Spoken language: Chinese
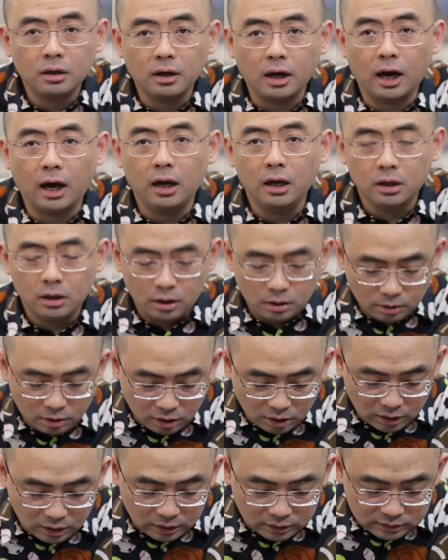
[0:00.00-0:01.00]
啊。”
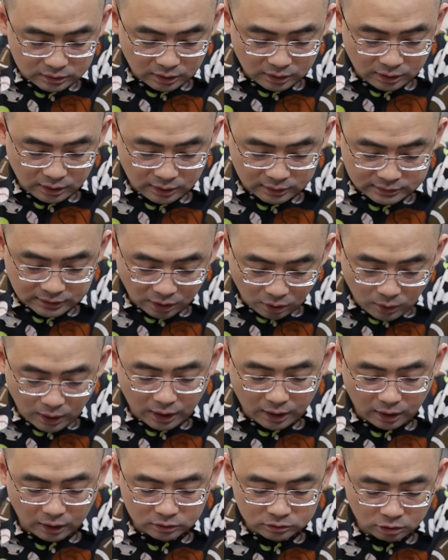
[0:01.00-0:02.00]
呃呃，讲话
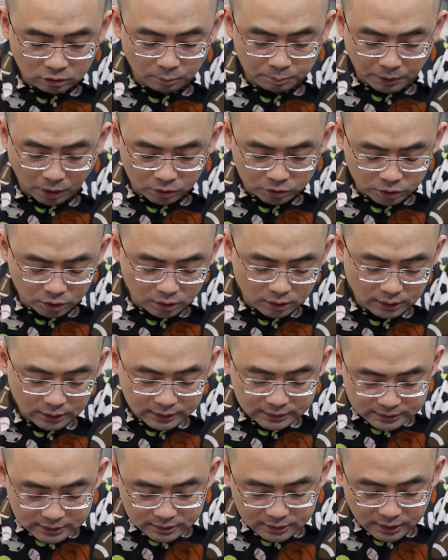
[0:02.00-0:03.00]
啊，他说表示
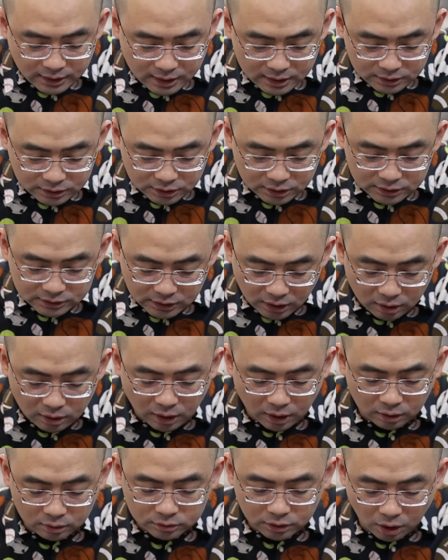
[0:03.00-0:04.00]
今天是香
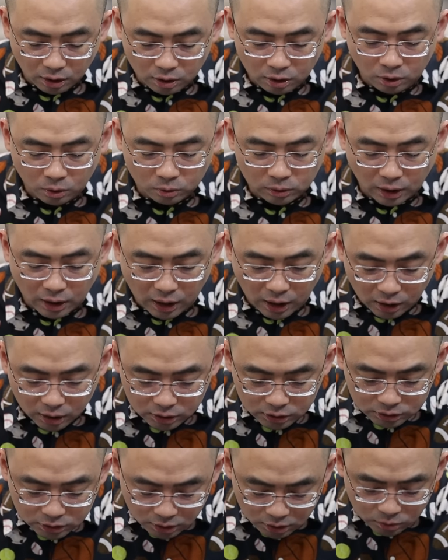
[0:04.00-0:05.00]
港等候了
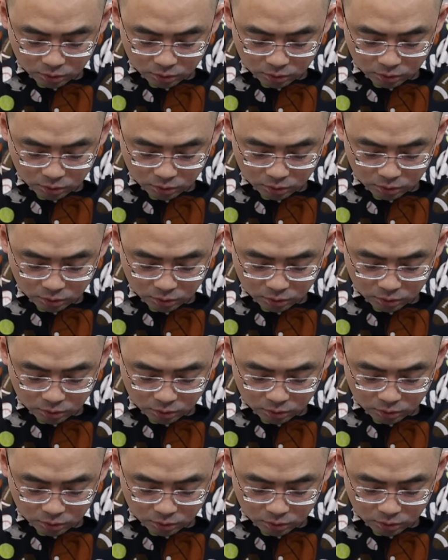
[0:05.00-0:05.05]
二十